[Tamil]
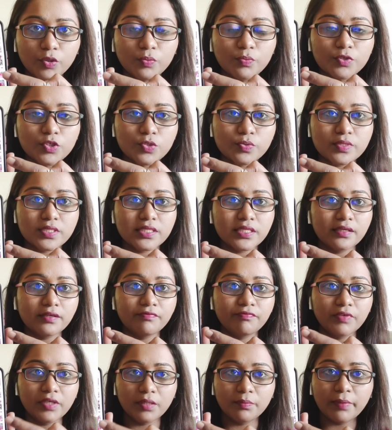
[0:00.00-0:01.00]
விச் வாஸ் தி
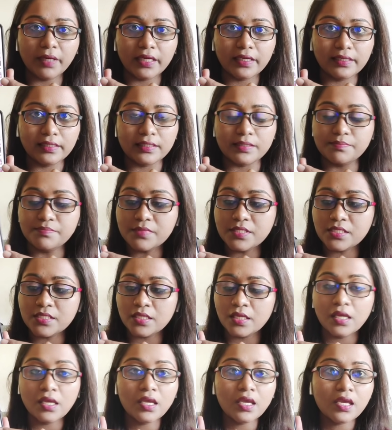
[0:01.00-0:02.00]
ஃபீட்பேக் கிளம்ஸ்
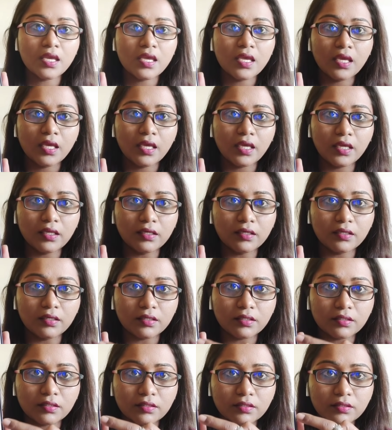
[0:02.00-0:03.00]

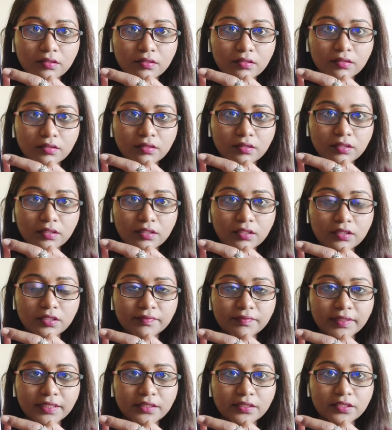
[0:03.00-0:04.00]
அண்ட் இது
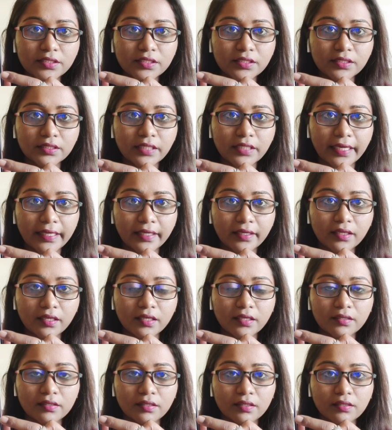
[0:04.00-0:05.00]
வந்துட்டு அந்த
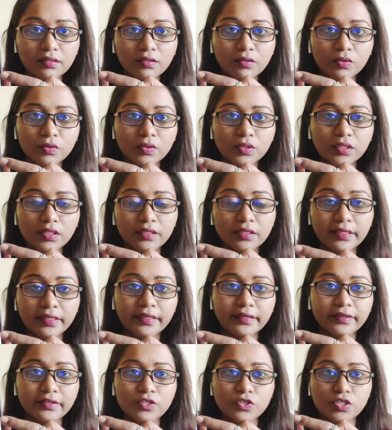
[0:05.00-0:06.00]
அயங்கார் லுக்
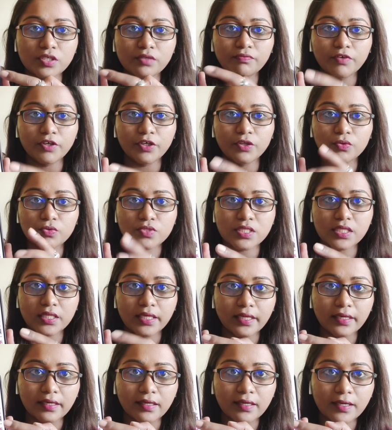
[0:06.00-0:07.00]
ரீக்ரியேஷன் வீடியோ
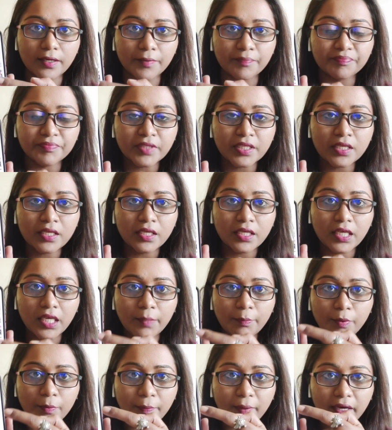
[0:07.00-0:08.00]
சரிங்களா
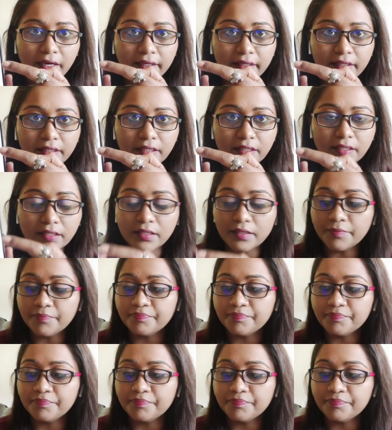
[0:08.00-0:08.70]
இப்போ பாருங்கள்